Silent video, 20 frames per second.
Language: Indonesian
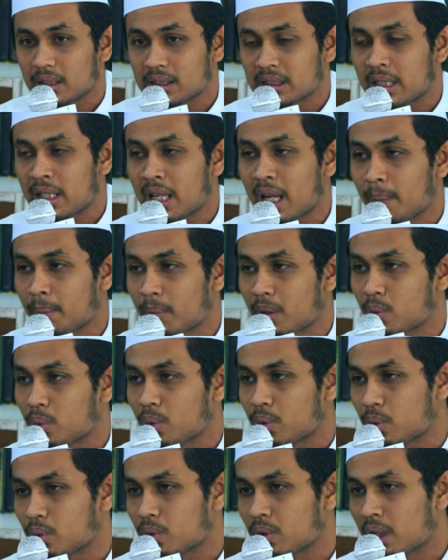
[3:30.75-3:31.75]
sedang
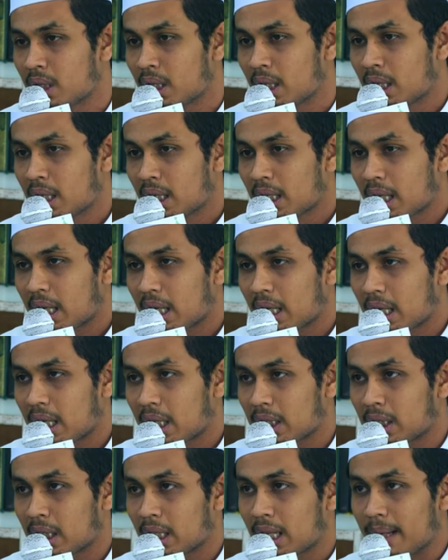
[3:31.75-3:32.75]
berwudu
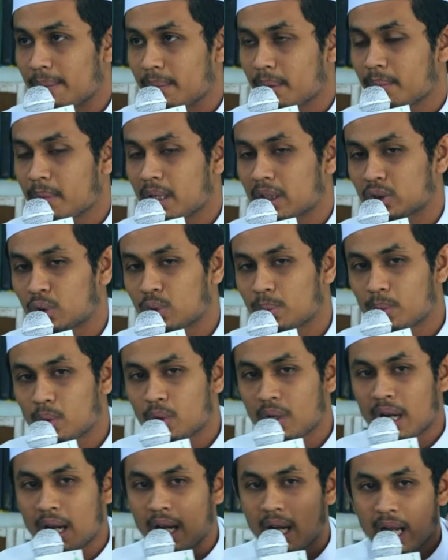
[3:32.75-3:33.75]
ketika membasuh
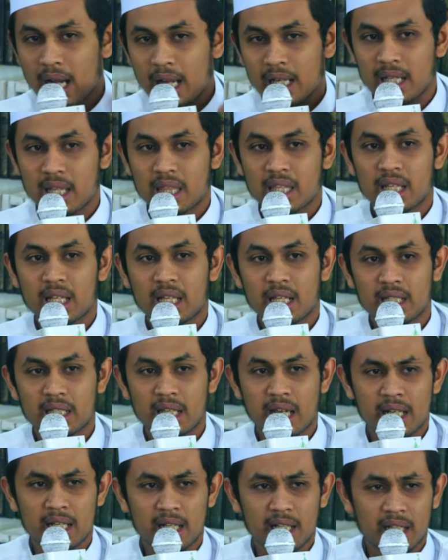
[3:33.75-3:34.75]
muka ada
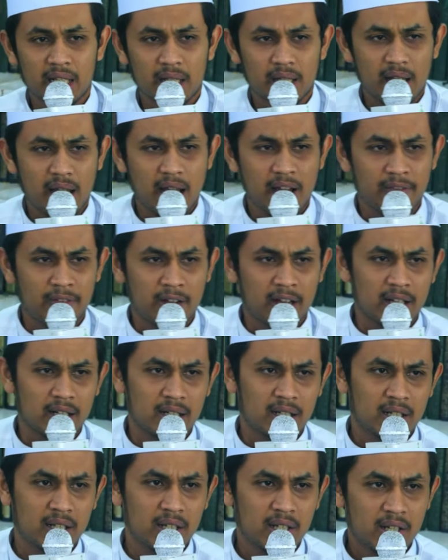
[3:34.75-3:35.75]
zikirnya ada yang hafal
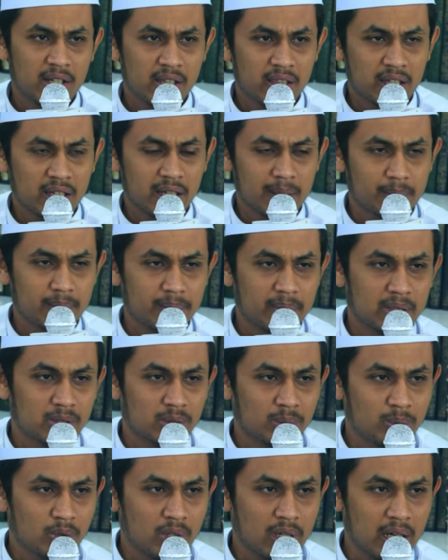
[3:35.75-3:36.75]
zikir
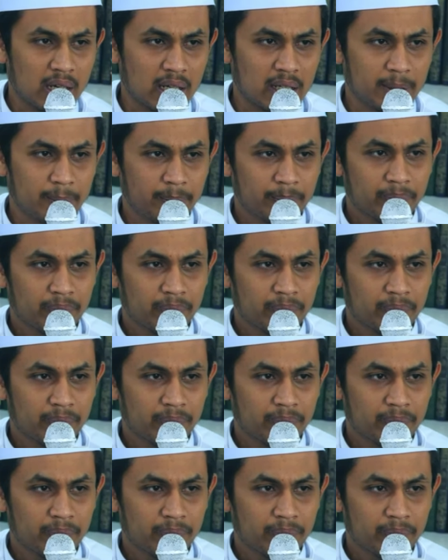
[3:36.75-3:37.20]
membasuh muka